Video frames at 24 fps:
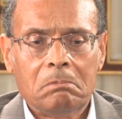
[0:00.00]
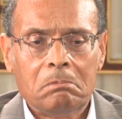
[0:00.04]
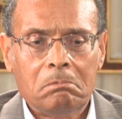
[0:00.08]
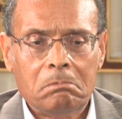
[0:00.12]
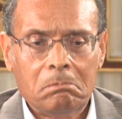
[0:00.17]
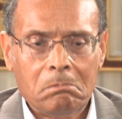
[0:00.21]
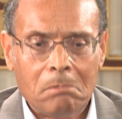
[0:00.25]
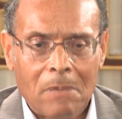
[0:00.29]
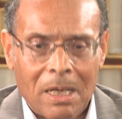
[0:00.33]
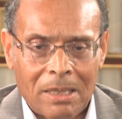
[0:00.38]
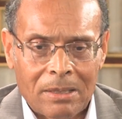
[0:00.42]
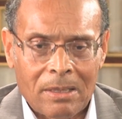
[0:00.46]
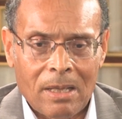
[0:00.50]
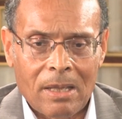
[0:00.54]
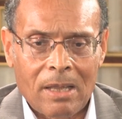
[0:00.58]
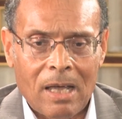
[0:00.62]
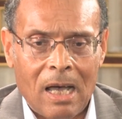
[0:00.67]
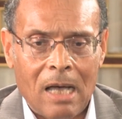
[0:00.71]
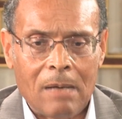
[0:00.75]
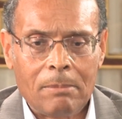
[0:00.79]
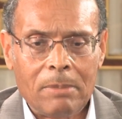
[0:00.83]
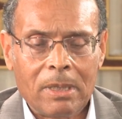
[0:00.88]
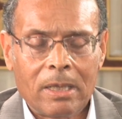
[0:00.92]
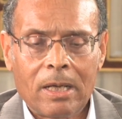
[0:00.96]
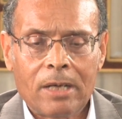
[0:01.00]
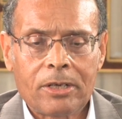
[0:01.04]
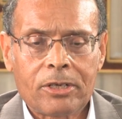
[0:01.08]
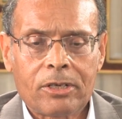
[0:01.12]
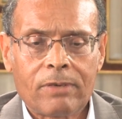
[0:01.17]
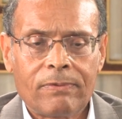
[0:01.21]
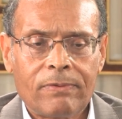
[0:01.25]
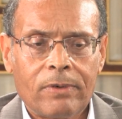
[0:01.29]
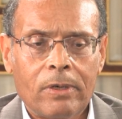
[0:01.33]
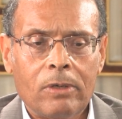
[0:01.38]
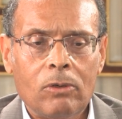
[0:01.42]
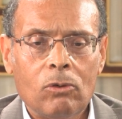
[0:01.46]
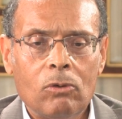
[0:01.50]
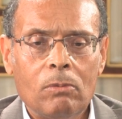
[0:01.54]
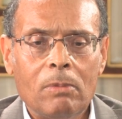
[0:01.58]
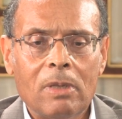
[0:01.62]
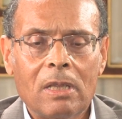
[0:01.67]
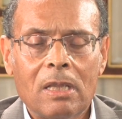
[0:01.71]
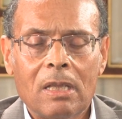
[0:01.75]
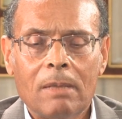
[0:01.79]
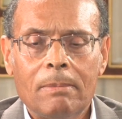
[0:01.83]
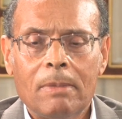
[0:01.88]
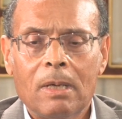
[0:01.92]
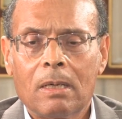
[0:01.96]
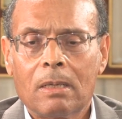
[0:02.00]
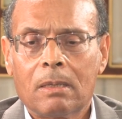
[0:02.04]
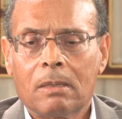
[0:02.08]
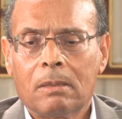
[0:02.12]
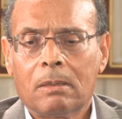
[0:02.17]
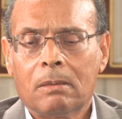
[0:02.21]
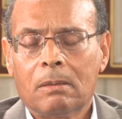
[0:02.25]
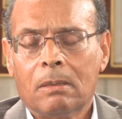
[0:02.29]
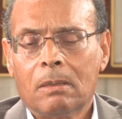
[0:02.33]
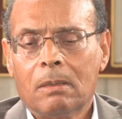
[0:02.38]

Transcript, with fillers: ما اتضح بالكاشف أنه مثلما